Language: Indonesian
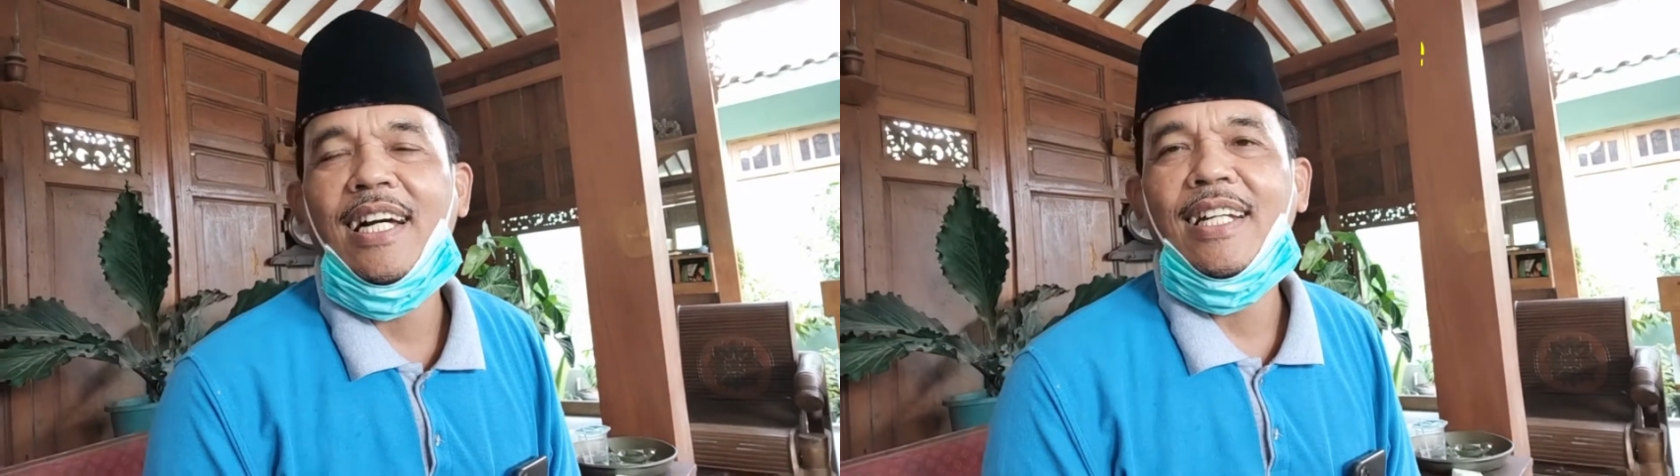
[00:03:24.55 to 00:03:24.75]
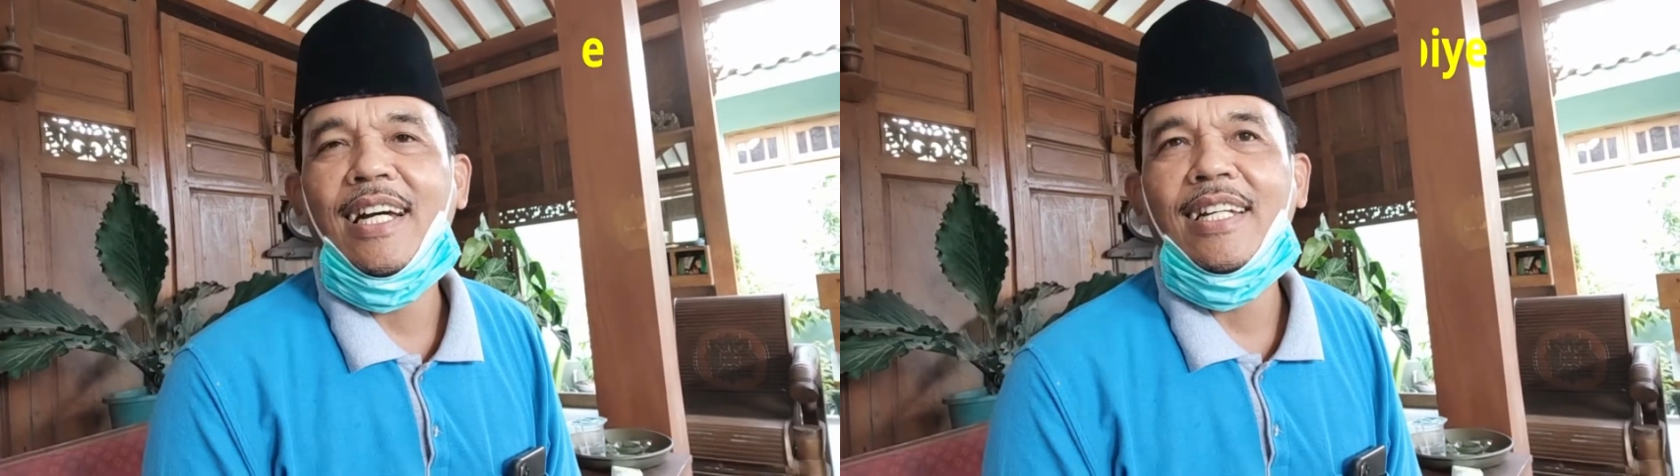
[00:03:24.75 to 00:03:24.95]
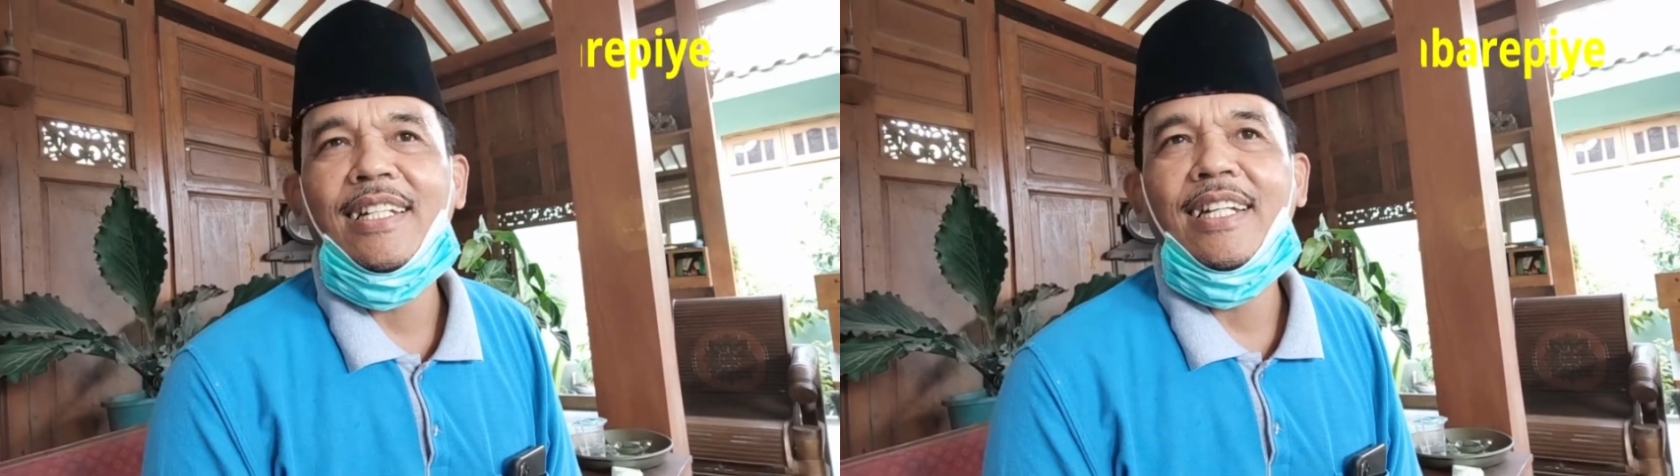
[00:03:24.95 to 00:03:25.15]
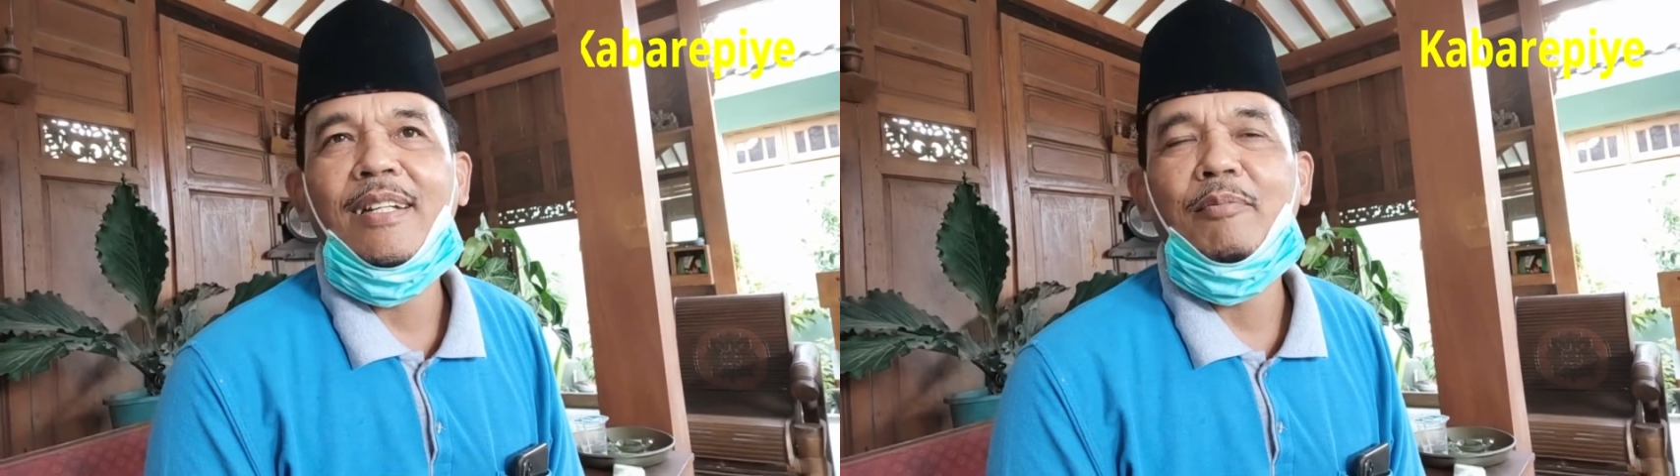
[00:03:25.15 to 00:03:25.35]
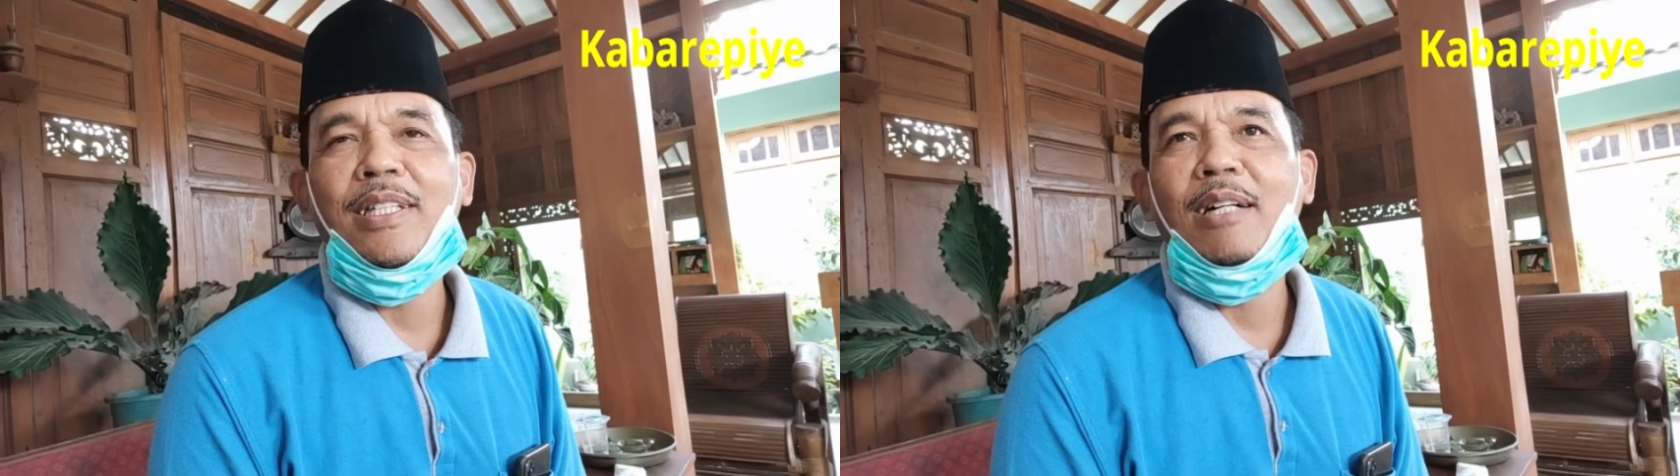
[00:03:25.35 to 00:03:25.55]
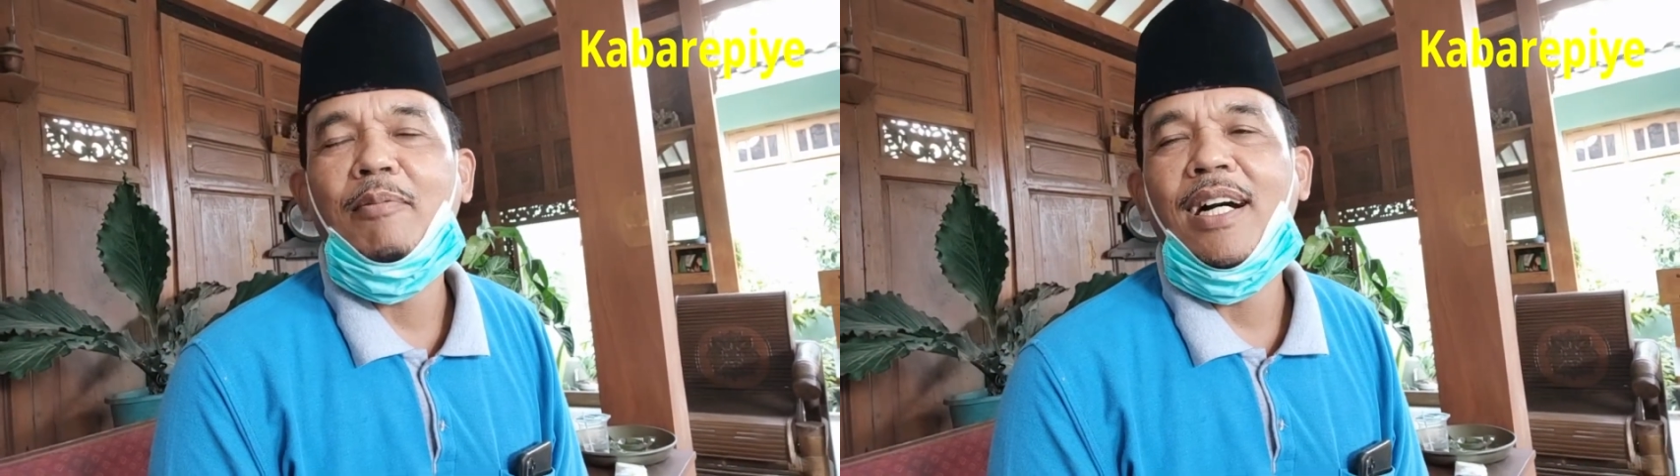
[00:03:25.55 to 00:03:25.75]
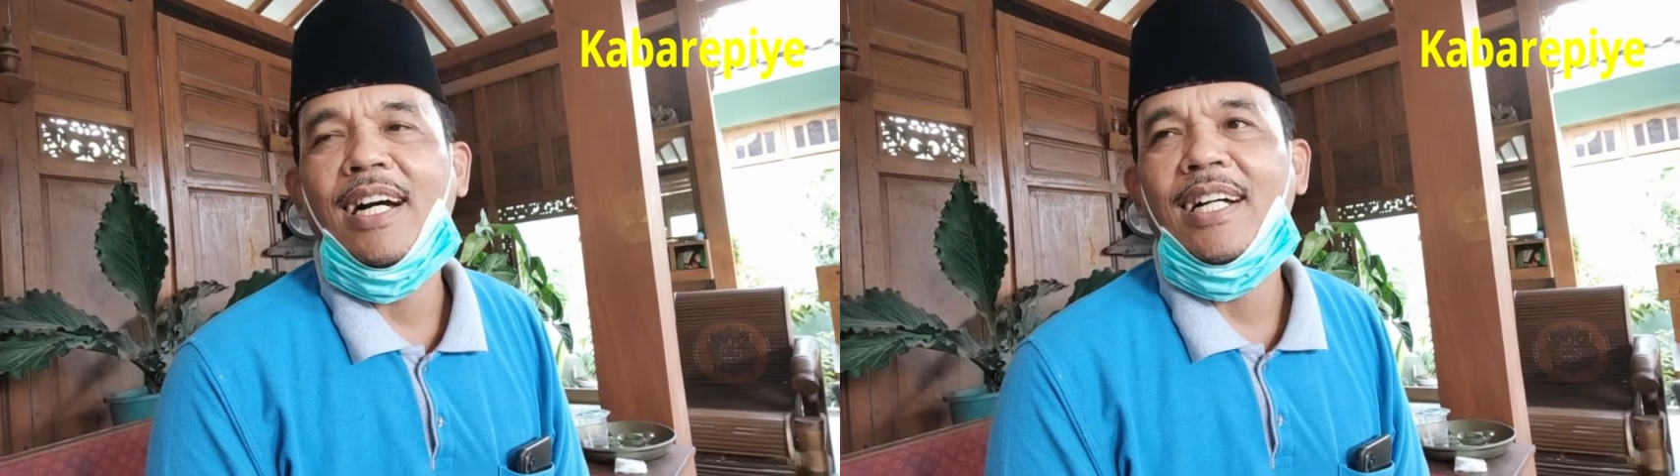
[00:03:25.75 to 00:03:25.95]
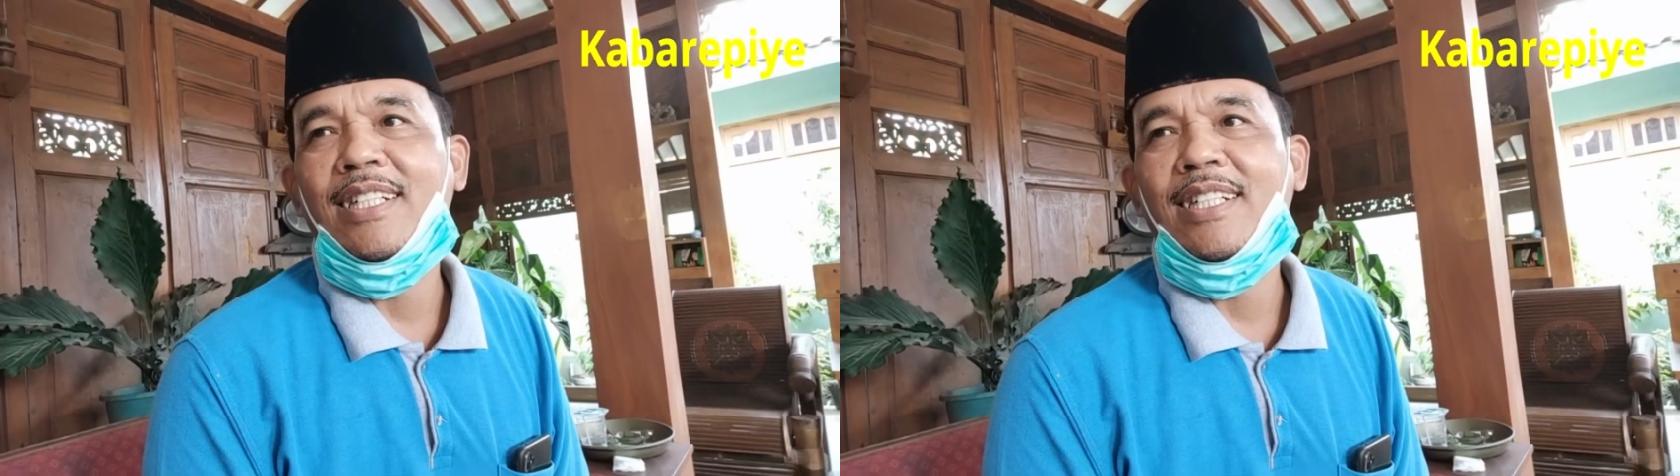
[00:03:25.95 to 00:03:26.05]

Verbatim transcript: anak ingin meja makan,